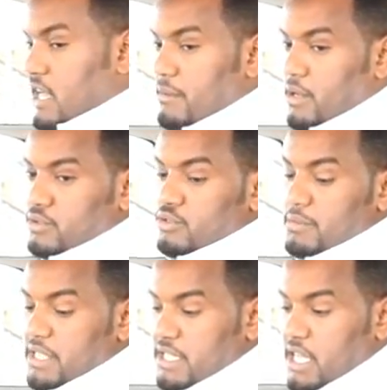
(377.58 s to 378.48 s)
المحطوط
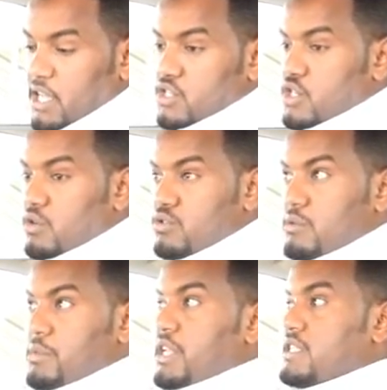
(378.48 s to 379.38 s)
من الداخل شكله
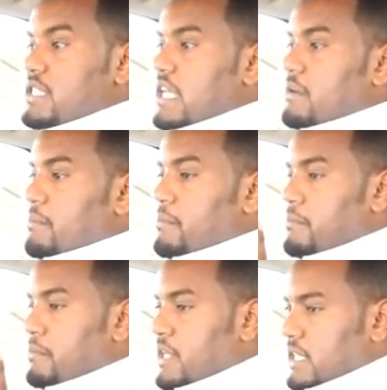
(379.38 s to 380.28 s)
جميل السيارة
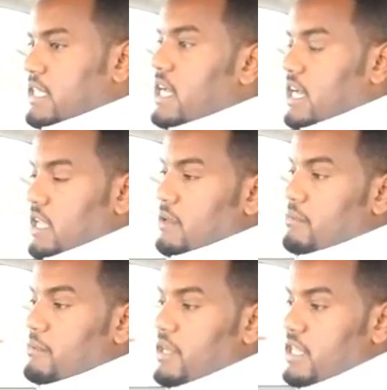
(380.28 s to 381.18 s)
من الداخل
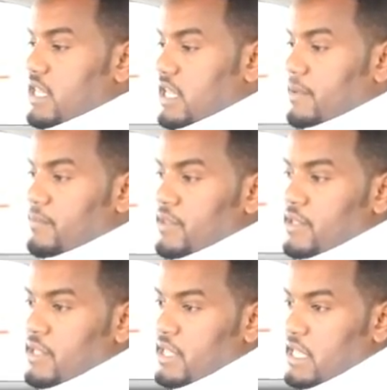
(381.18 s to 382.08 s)
بما انها
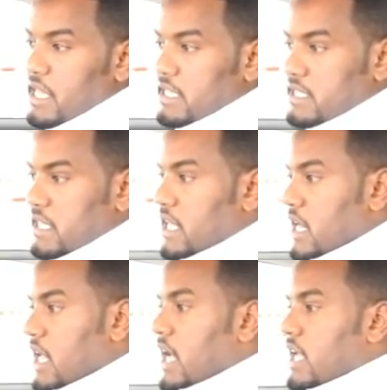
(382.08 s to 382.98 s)

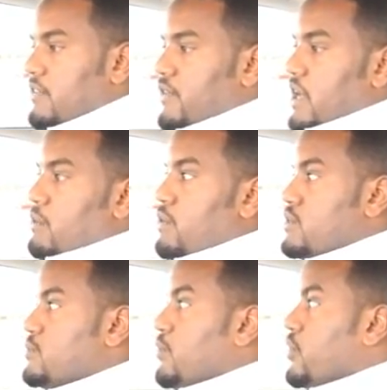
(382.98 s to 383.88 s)
السيارة الاعلى فئة
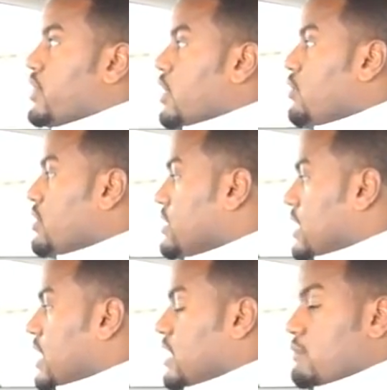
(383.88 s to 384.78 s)
والسبورت اللون
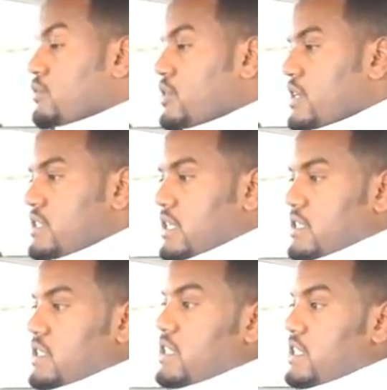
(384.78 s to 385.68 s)
الداخلي متناسق
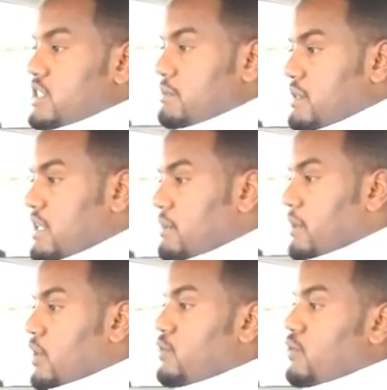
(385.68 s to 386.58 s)
جدا جميل
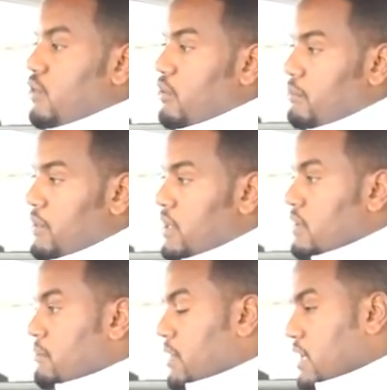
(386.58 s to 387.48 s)
مع الكروم
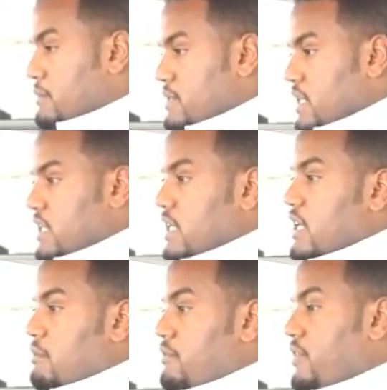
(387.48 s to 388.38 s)
مع لمسات
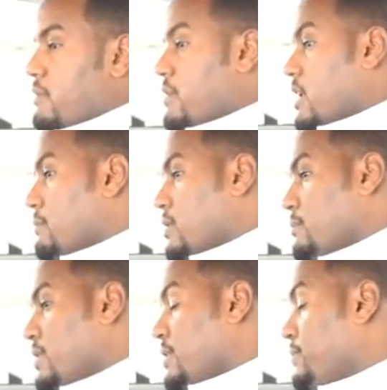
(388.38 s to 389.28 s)
الكربون فايبر
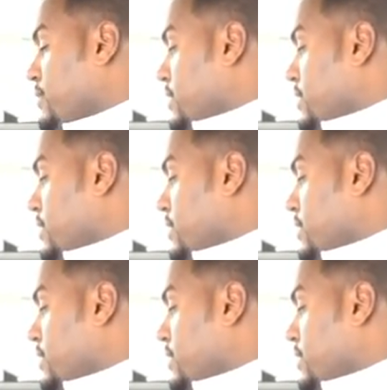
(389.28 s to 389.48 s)
الامامية